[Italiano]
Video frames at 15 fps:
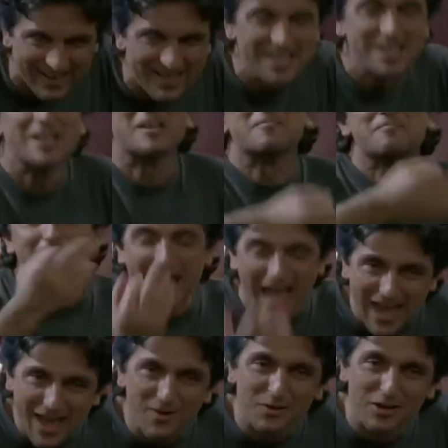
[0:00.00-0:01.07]
Eh, certo. Ma
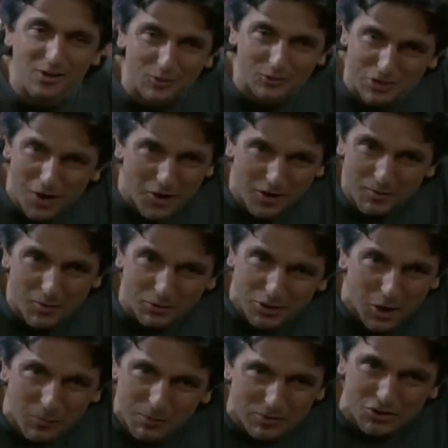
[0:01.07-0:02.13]
è un'illusione
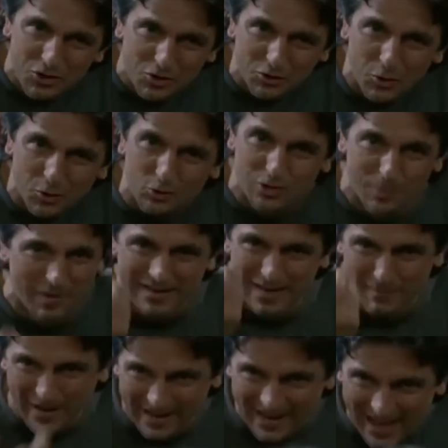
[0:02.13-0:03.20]
purtroppo, signor Cocuzza, perché eh.
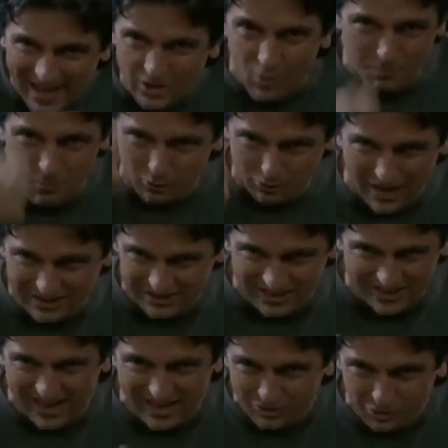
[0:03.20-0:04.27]
per lei comportarsi
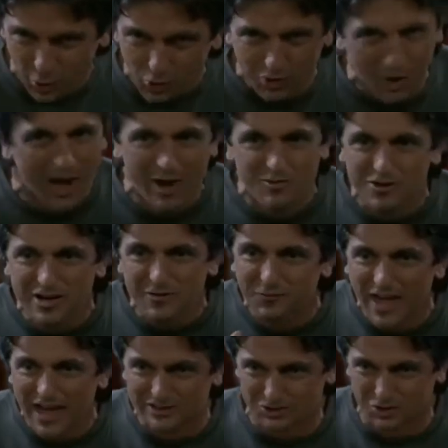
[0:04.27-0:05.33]
da cattolico è un
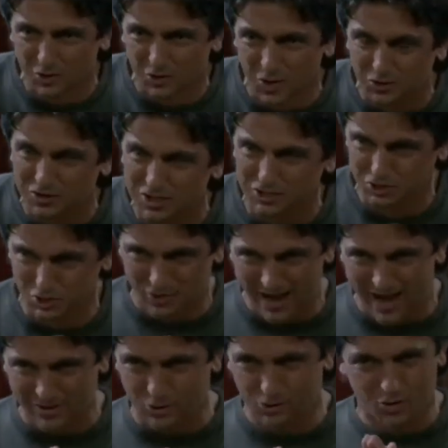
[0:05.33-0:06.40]
riflesso
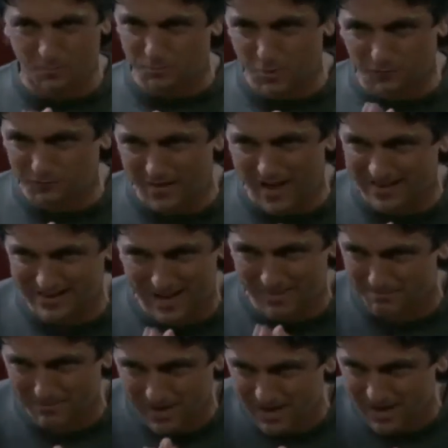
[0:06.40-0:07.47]
condizionato, non può farne a
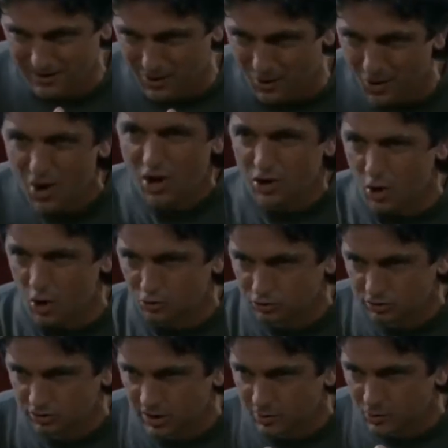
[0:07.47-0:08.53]
meno,
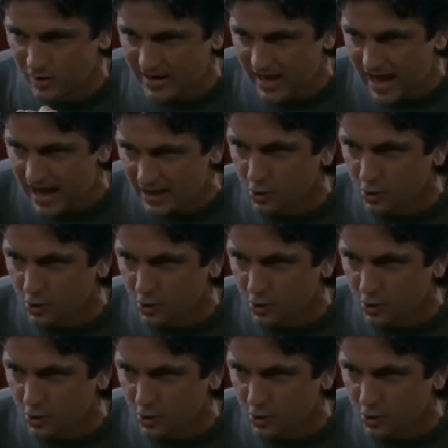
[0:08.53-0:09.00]
continuerà